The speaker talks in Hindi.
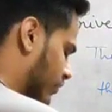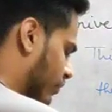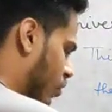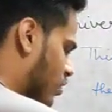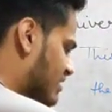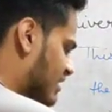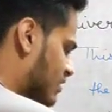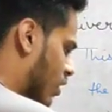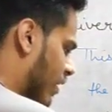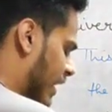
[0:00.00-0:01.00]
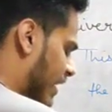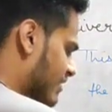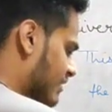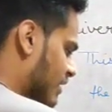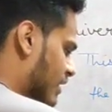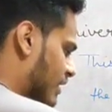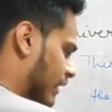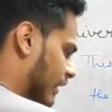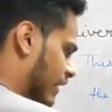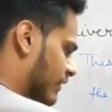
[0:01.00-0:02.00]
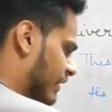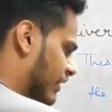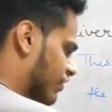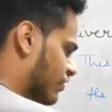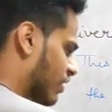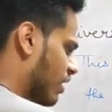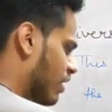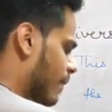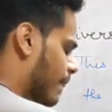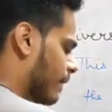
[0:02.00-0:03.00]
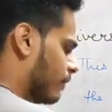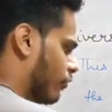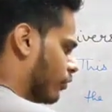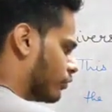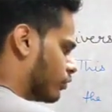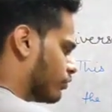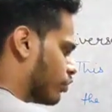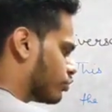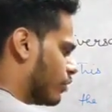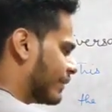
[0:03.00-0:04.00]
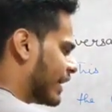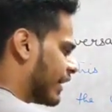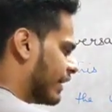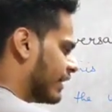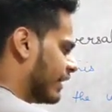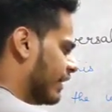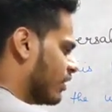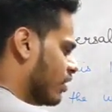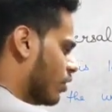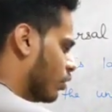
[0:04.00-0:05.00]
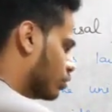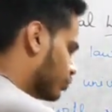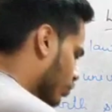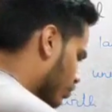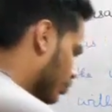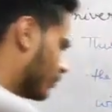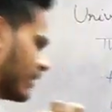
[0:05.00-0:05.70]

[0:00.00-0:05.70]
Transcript: this force is known as gravitational force उस force को हम क्या कहेंगे उस force को